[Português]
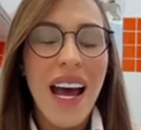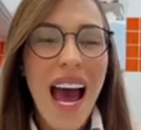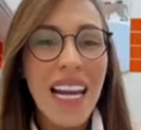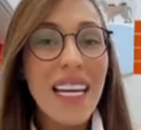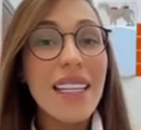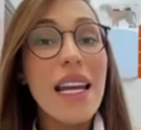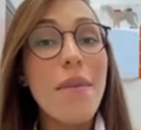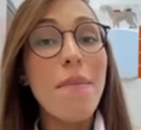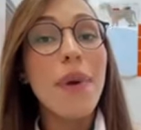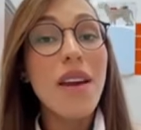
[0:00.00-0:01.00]
Além
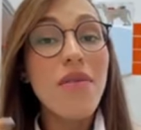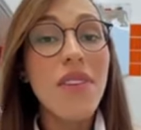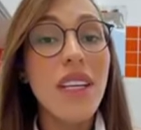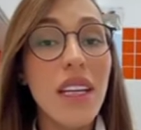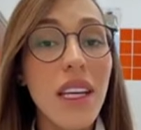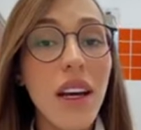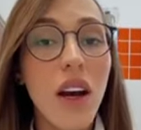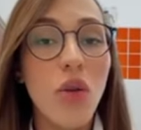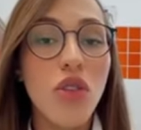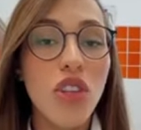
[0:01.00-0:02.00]
dele prevenir
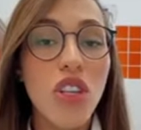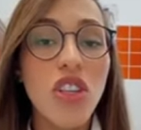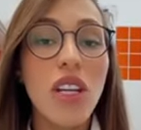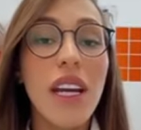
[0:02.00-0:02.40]
a otite,